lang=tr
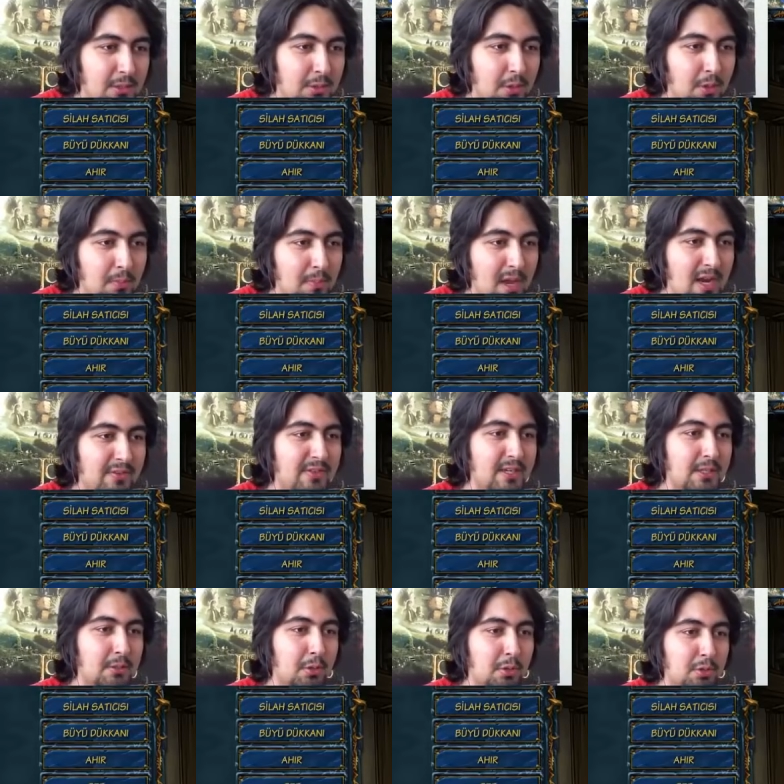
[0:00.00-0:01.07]
do,
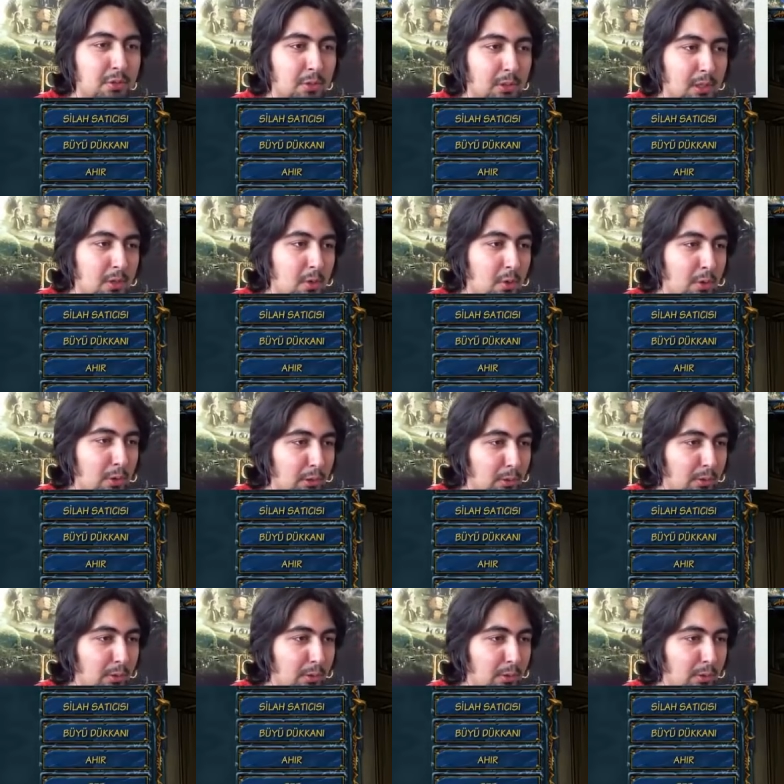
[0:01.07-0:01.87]
Mervin'e doğru yola koyul.